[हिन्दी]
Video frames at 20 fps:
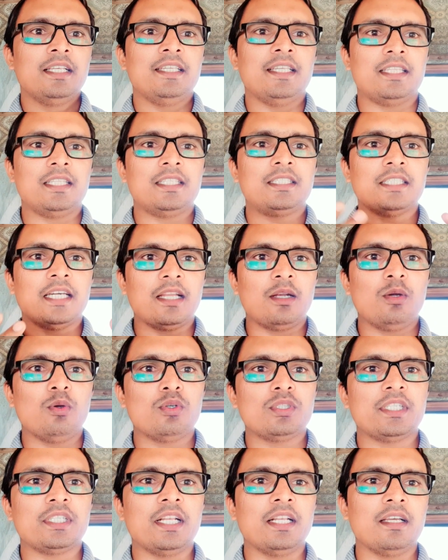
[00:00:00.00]
यदि चार लोड
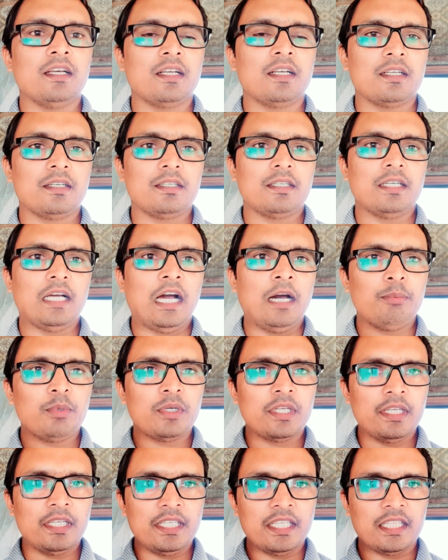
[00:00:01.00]
सेल
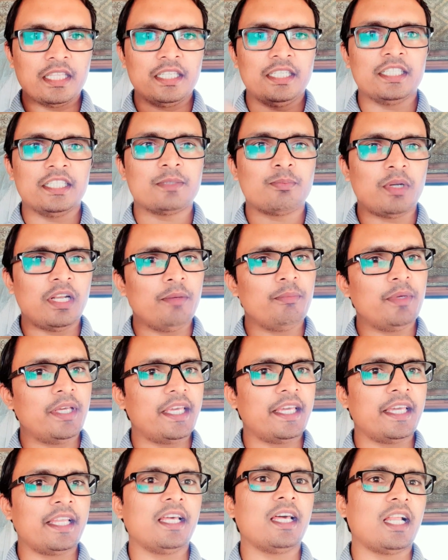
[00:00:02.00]
आपके यदि डिस्प्ले में
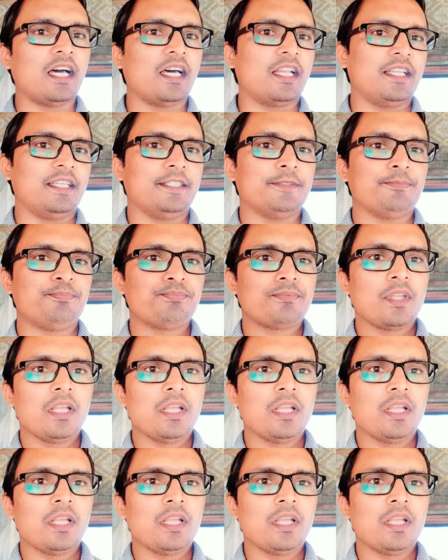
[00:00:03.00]
एरर आ रहे हैं